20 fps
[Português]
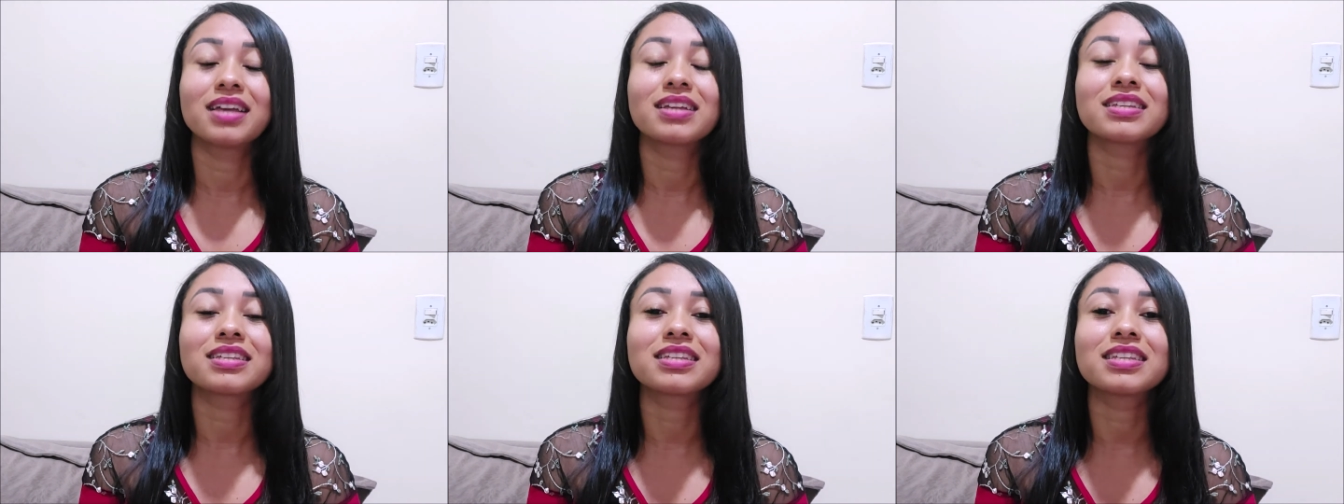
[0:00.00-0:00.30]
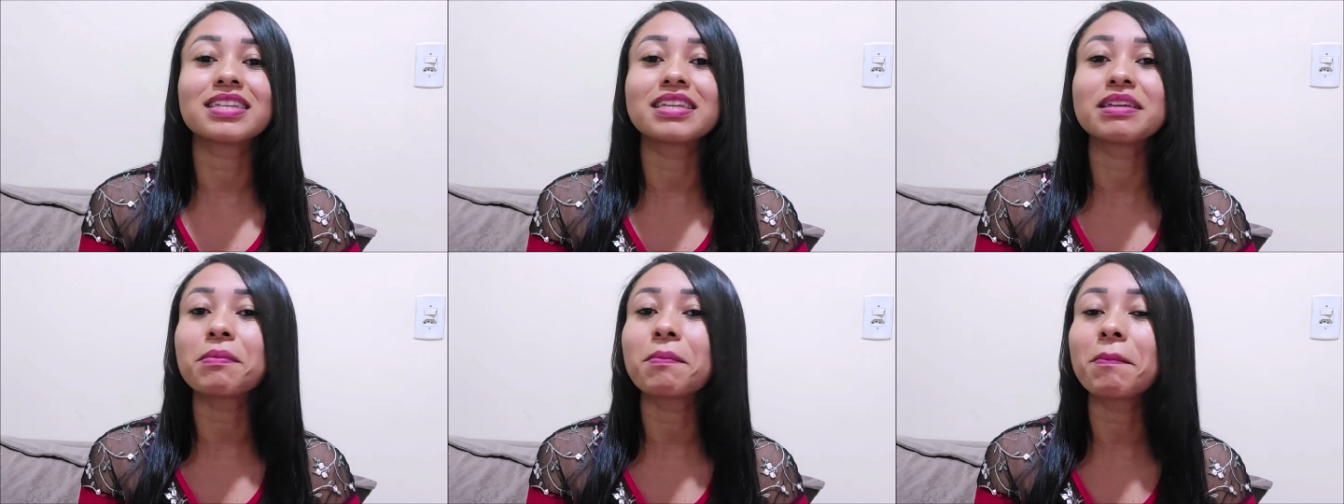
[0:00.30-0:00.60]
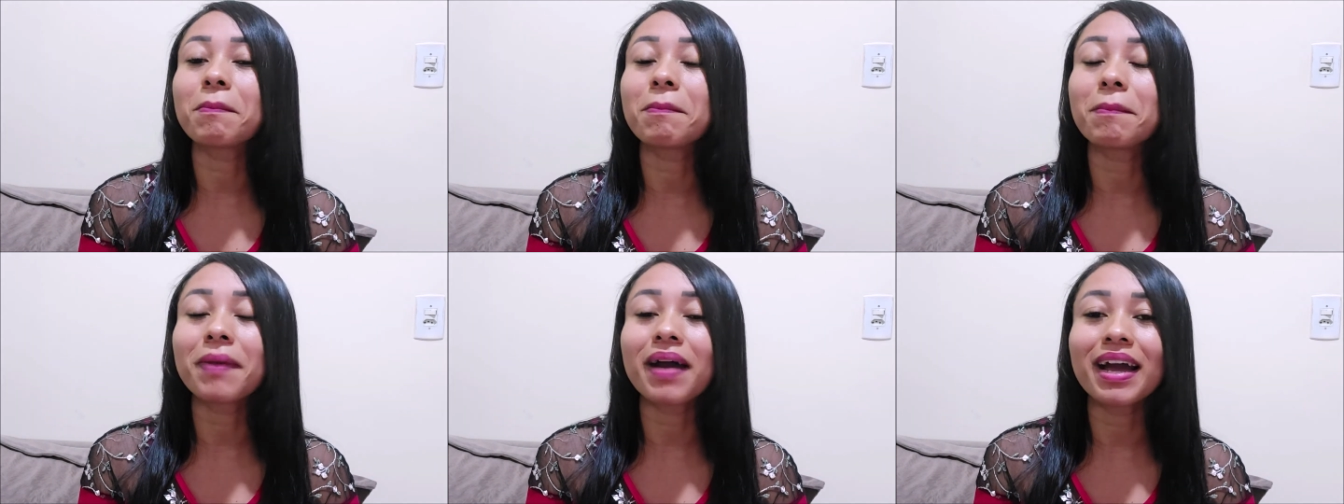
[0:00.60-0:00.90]
Sim,
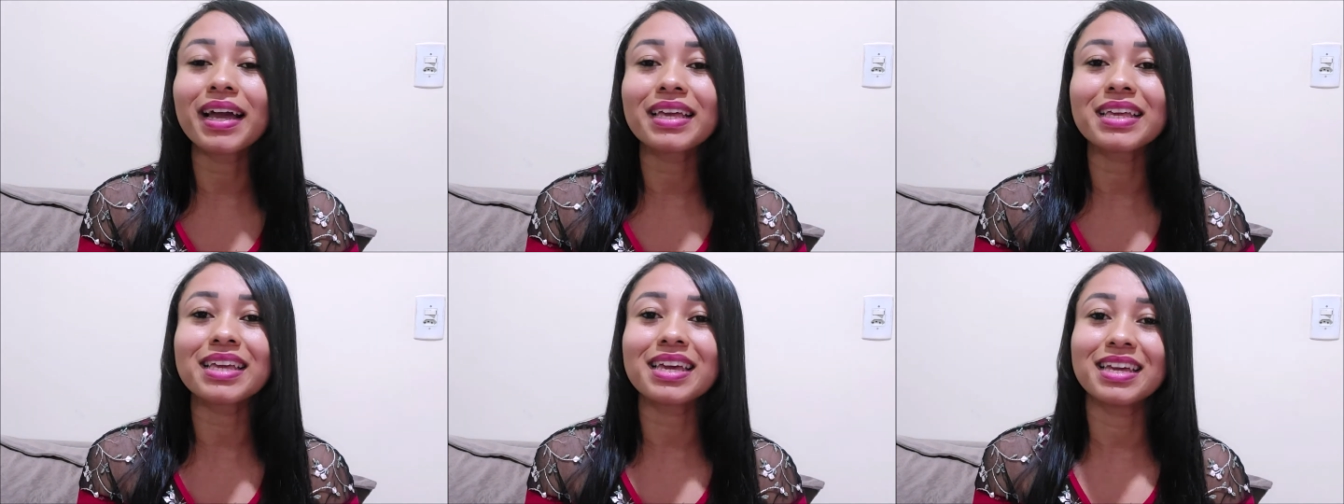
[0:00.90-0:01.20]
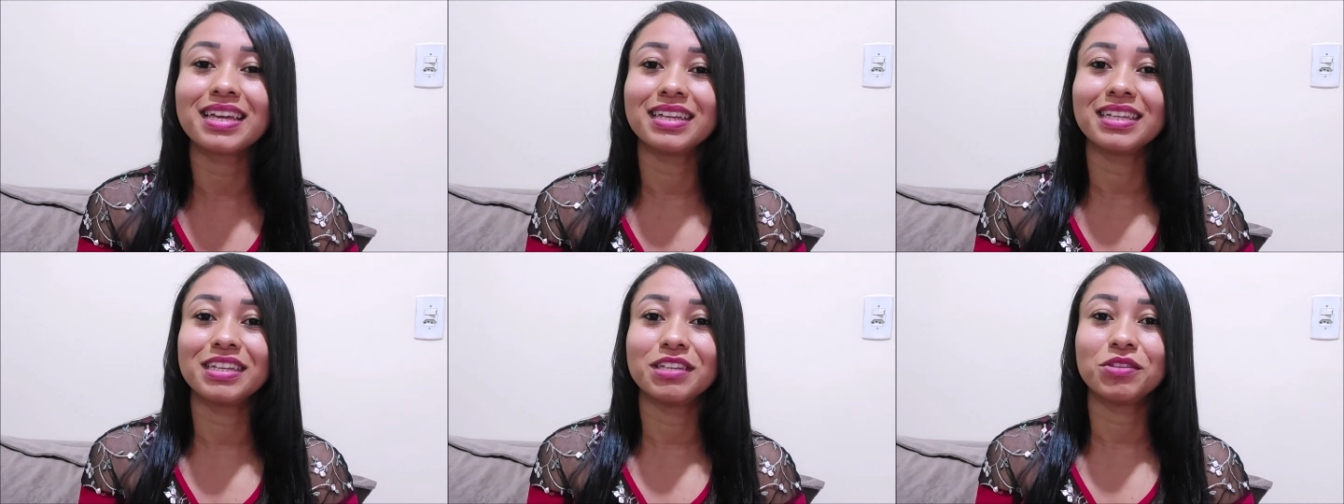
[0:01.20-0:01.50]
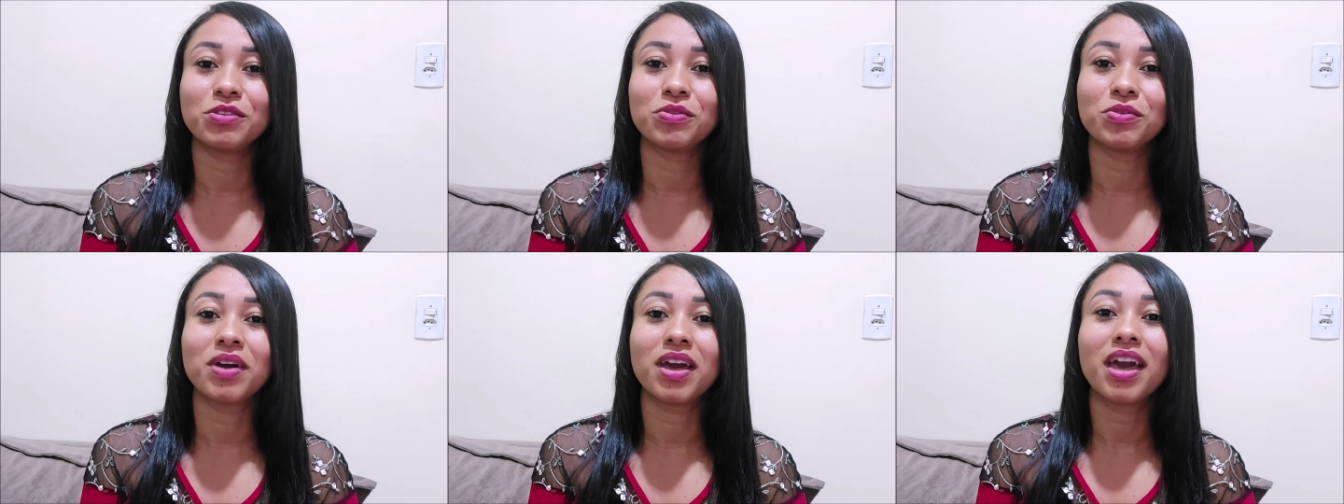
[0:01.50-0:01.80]
Pai
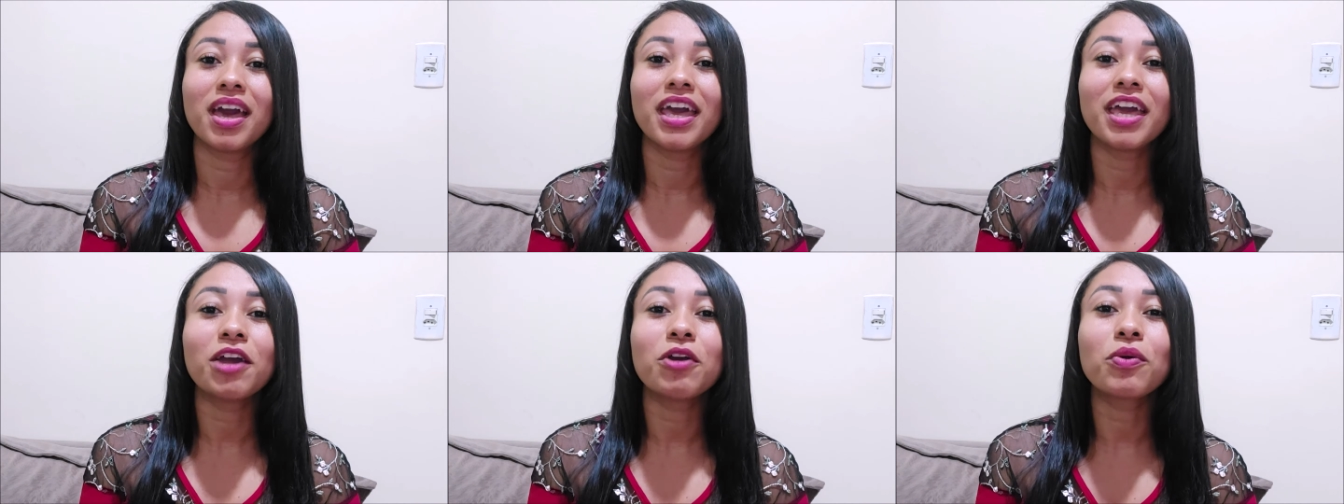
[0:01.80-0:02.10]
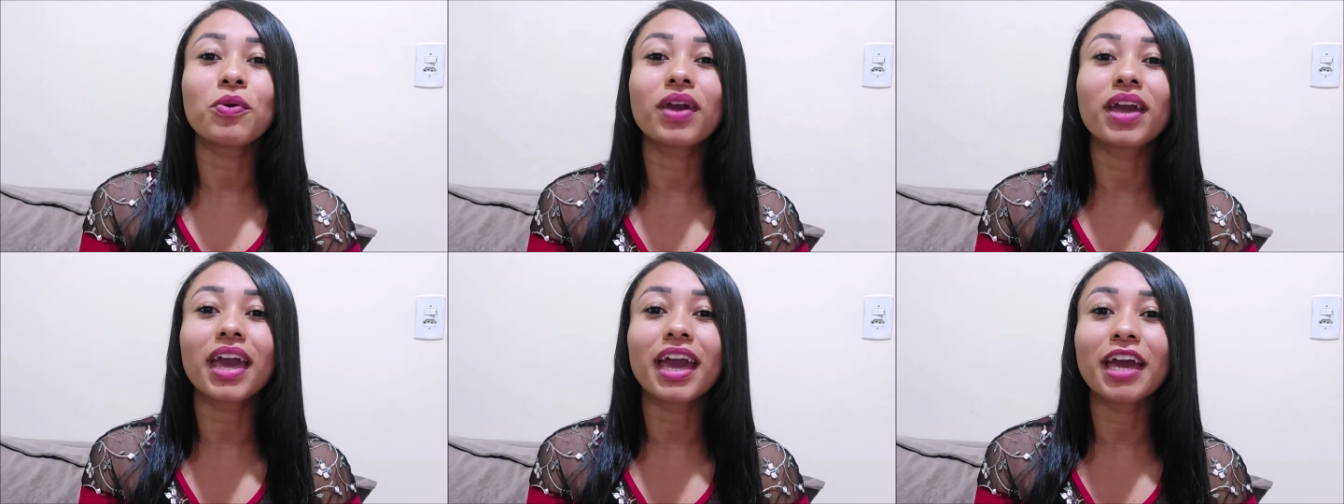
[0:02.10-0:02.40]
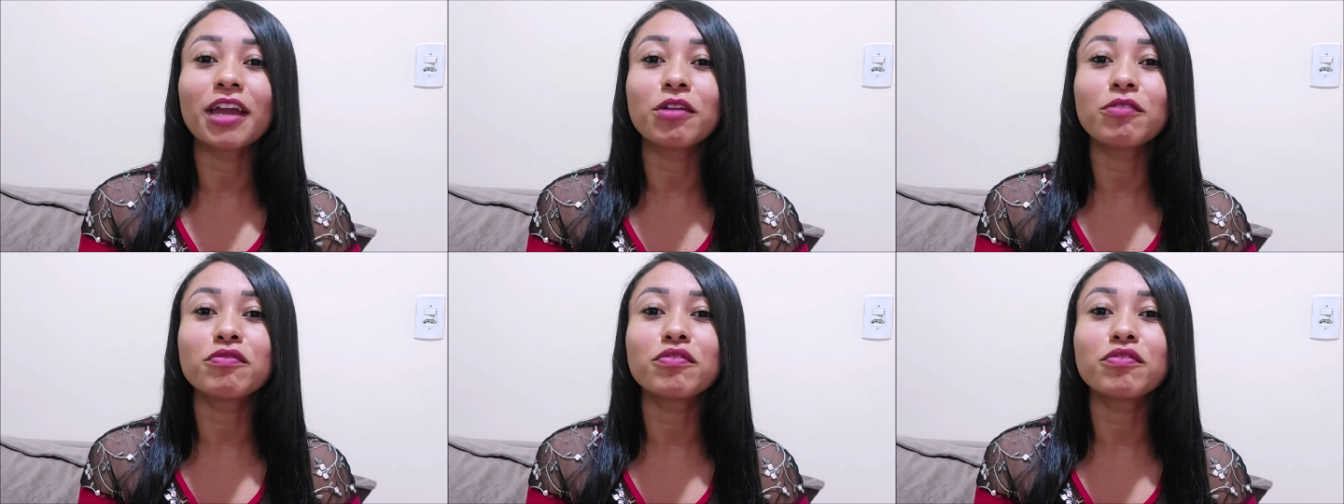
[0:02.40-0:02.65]
querido, eu quero